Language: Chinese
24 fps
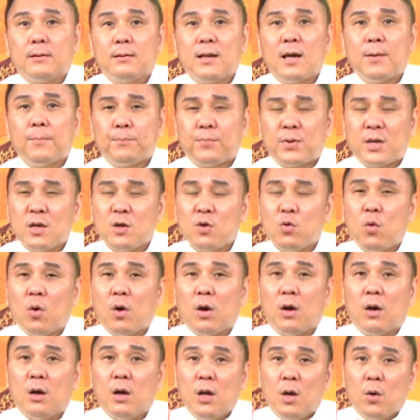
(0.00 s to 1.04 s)
那苹
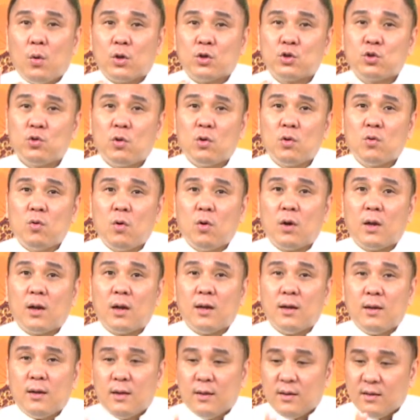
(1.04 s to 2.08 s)
果，我说
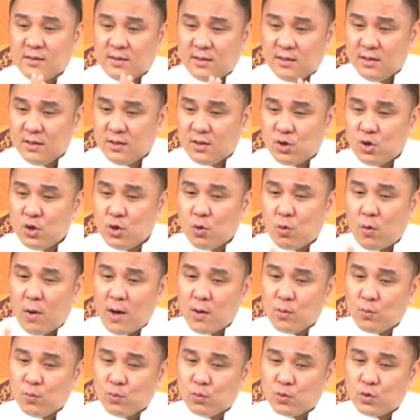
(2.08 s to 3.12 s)
过。四 G
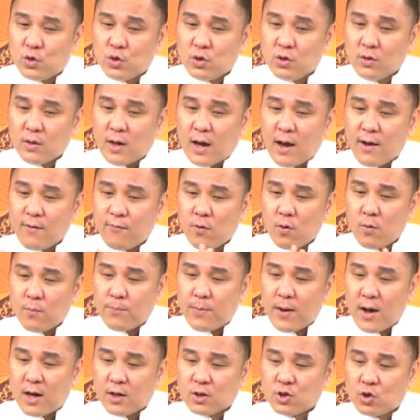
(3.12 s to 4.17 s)
换五 G，iPhone
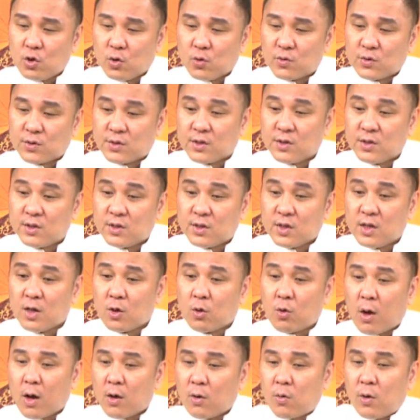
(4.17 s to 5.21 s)
八、九十、十
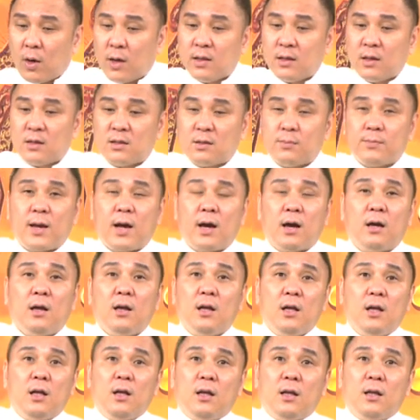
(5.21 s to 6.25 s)
一，乖乖的怎么样？
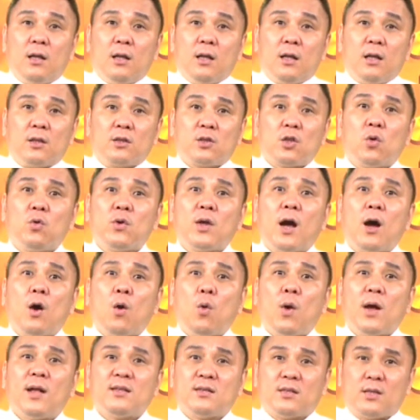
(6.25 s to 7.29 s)
都要
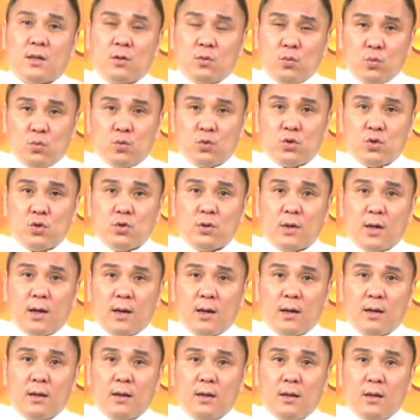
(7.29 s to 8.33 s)
换成五 G
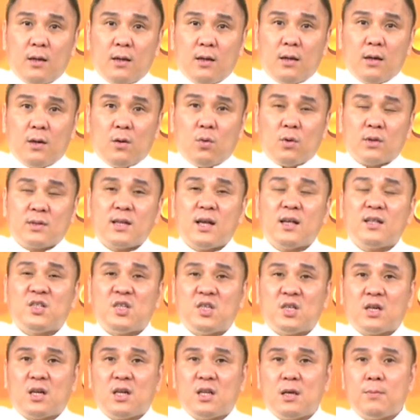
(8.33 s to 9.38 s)
啊！我在
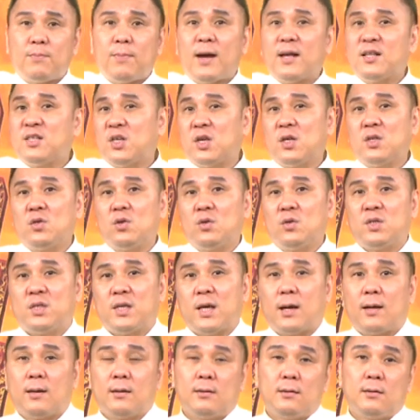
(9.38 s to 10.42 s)
几个礼拜前就
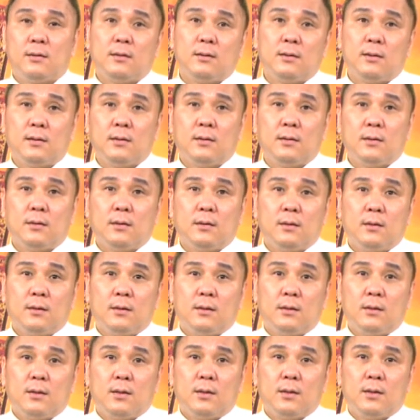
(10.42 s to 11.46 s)
讲了，
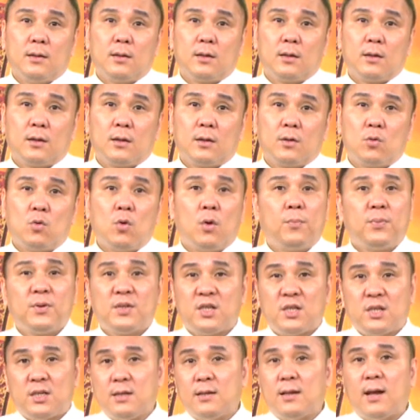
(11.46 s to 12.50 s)
果不
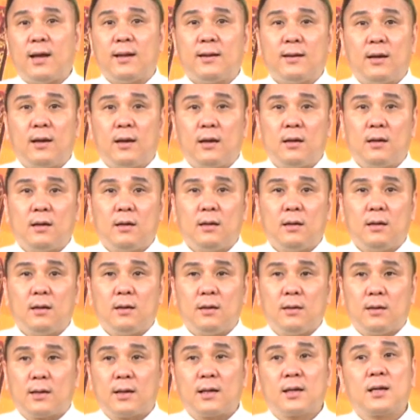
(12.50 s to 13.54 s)
其然呐，
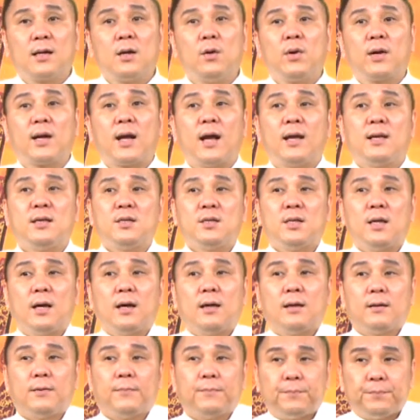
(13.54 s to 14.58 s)
各位看一
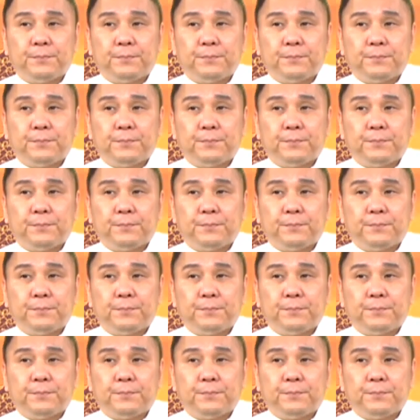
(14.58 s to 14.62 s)
下，